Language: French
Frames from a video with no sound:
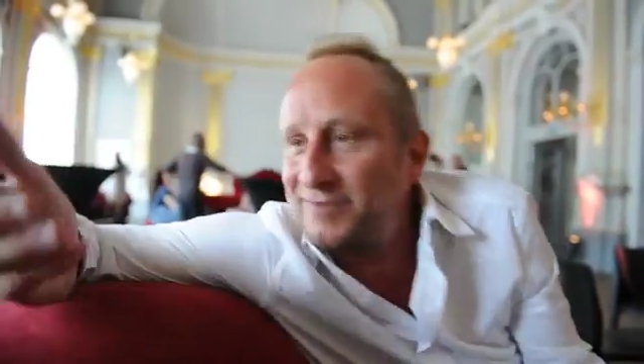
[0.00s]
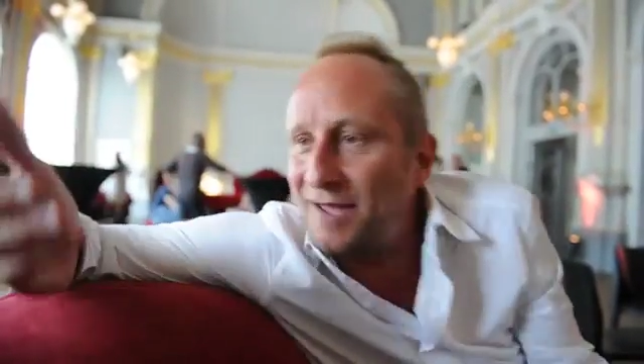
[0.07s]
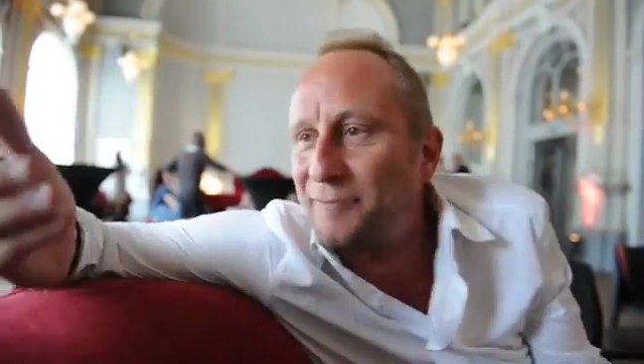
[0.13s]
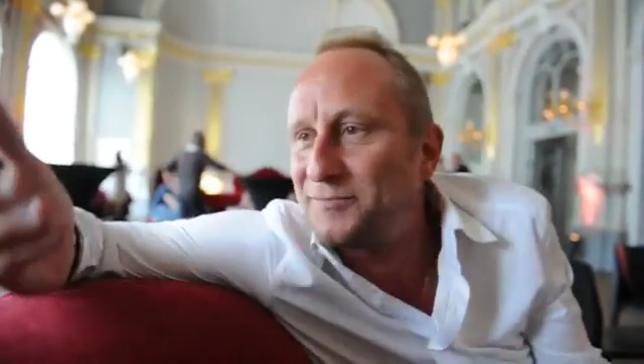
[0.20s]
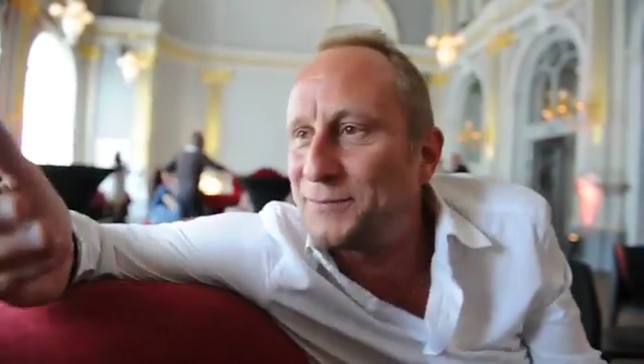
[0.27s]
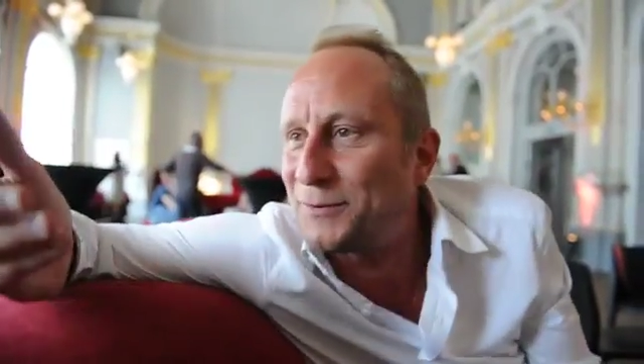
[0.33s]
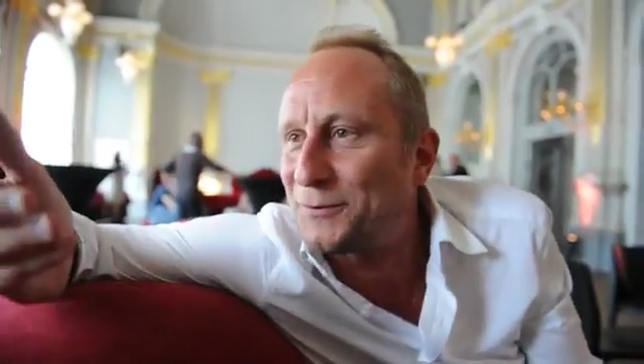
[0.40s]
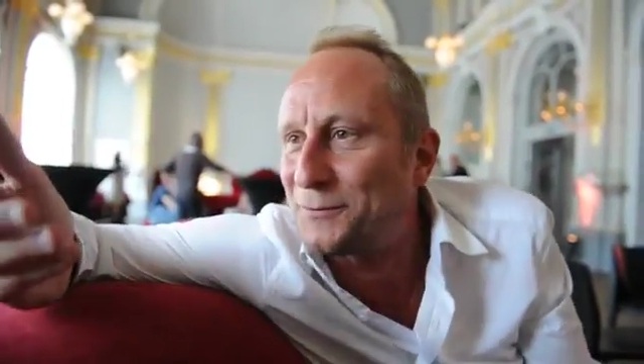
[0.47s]
c'est un
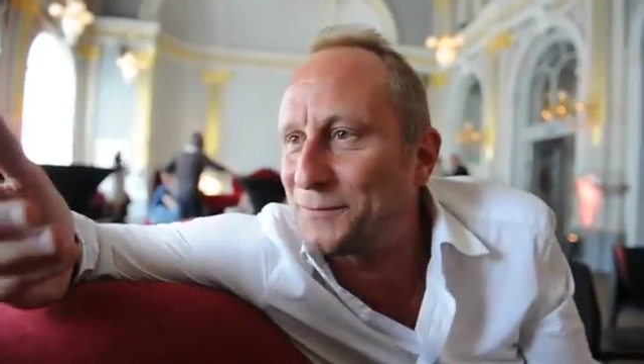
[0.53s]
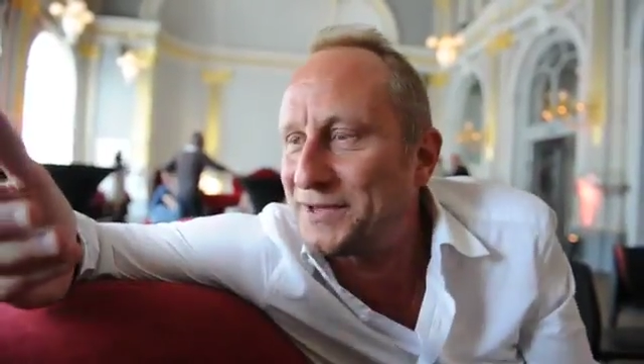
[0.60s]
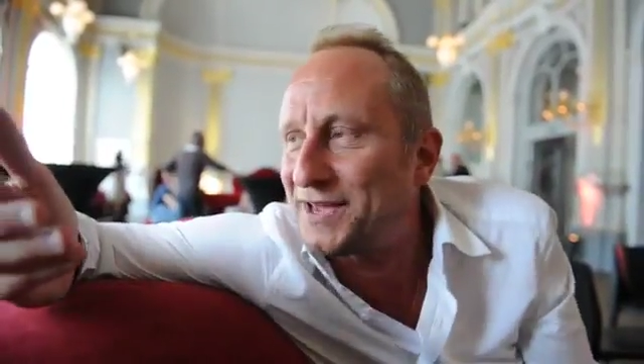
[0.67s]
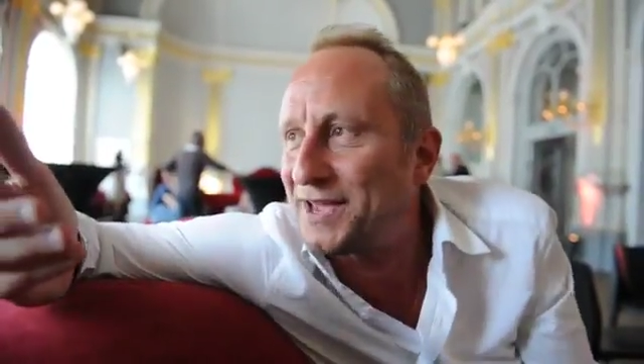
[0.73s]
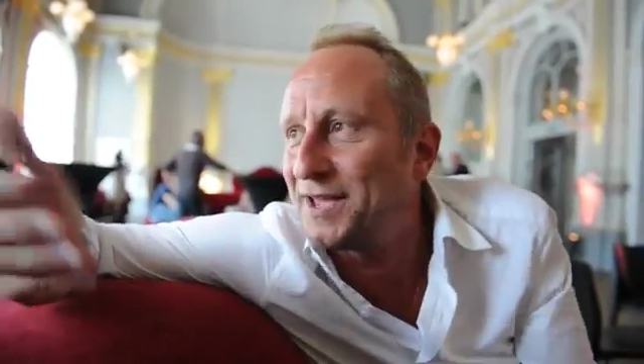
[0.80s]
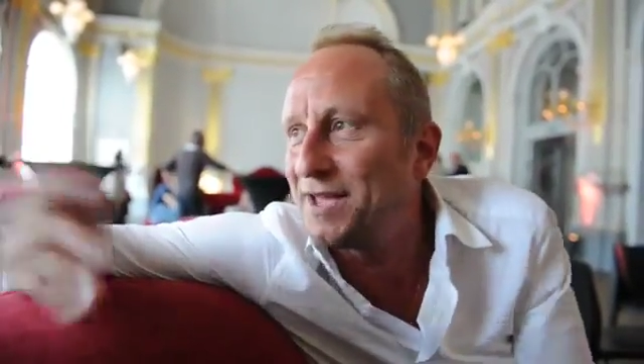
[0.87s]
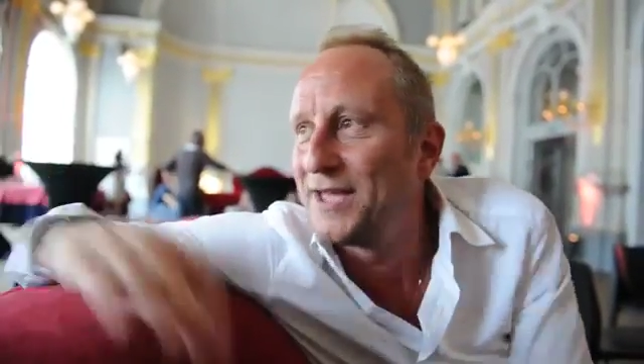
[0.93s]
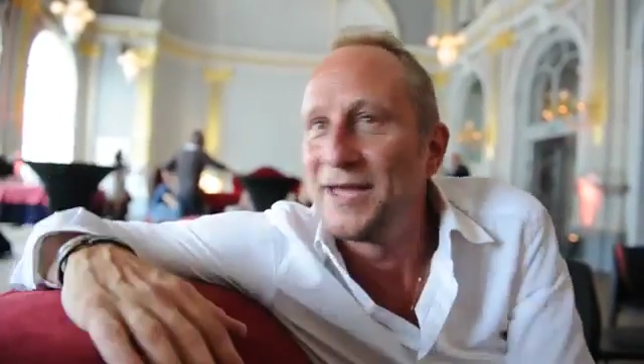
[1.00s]
petit peu
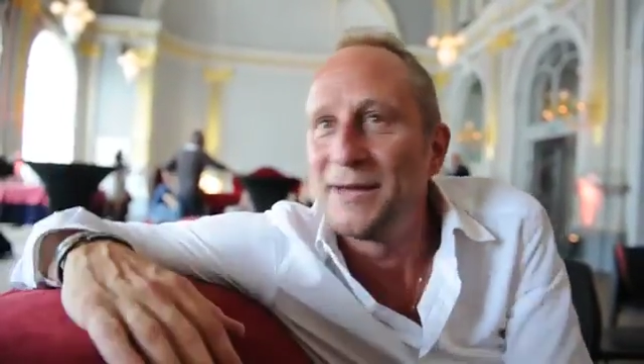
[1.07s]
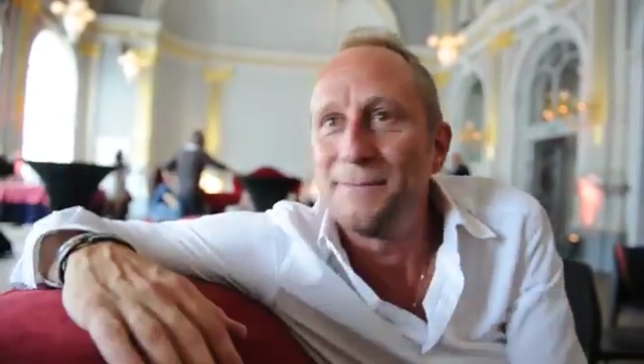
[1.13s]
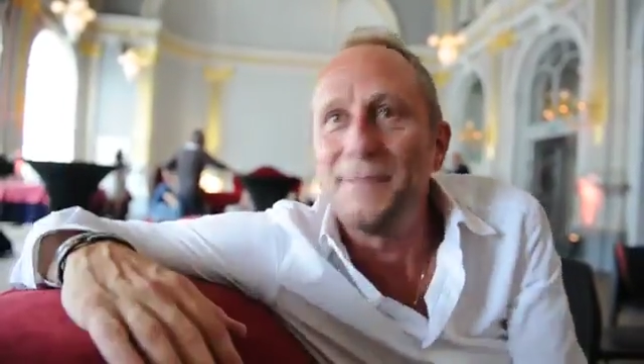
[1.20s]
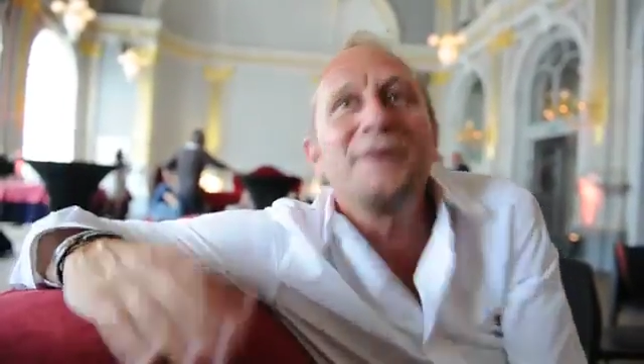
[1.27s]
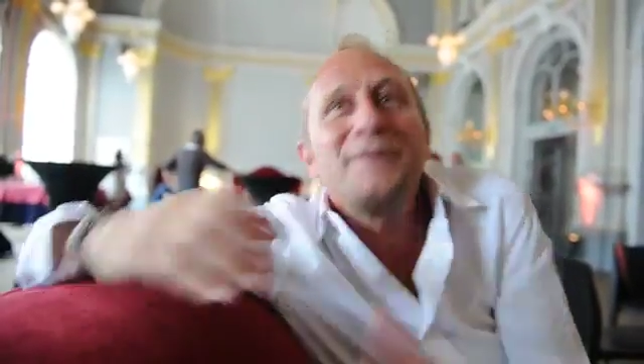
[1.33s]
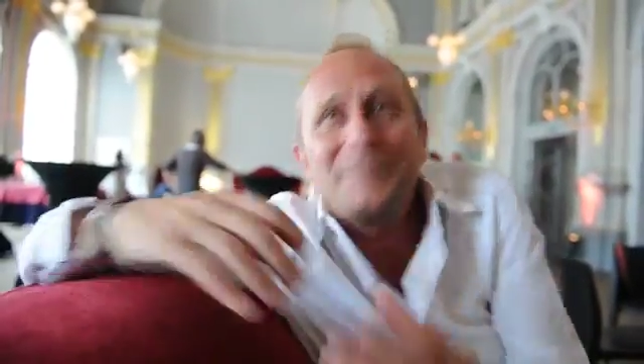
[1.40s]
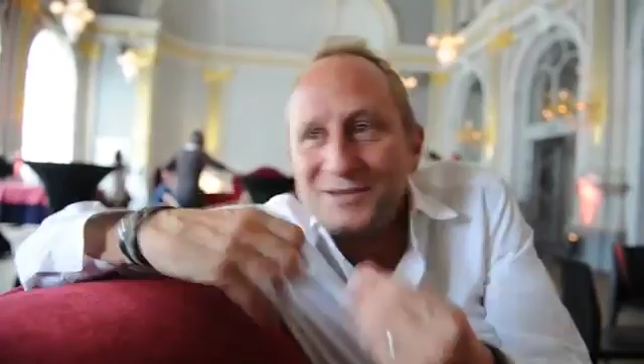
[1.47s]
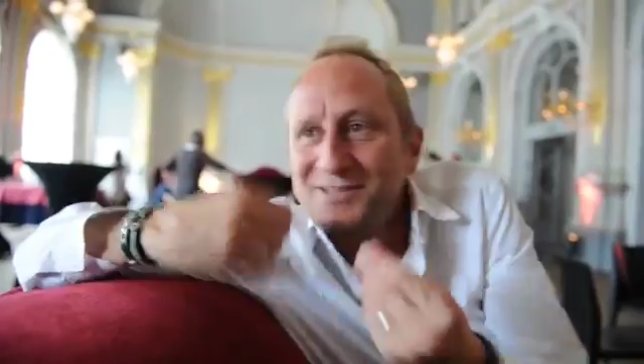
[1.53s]
compliqué.
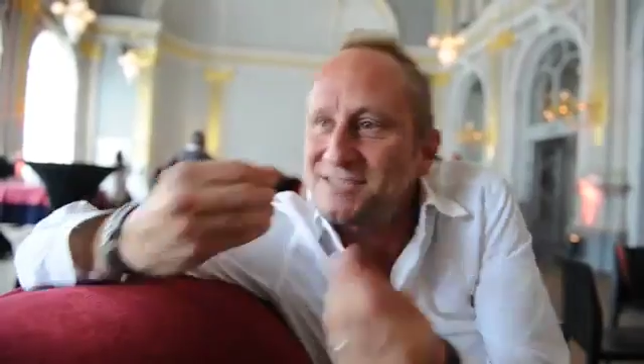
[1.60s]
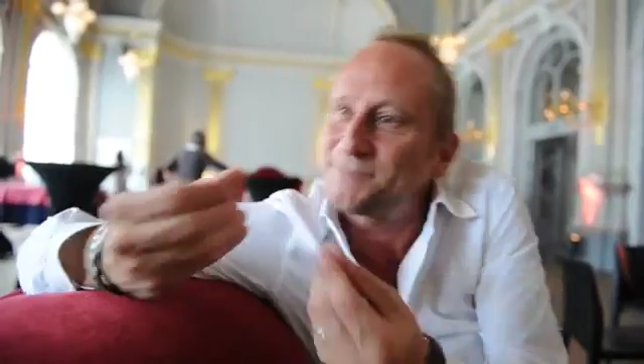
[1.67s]
Mais en même temps,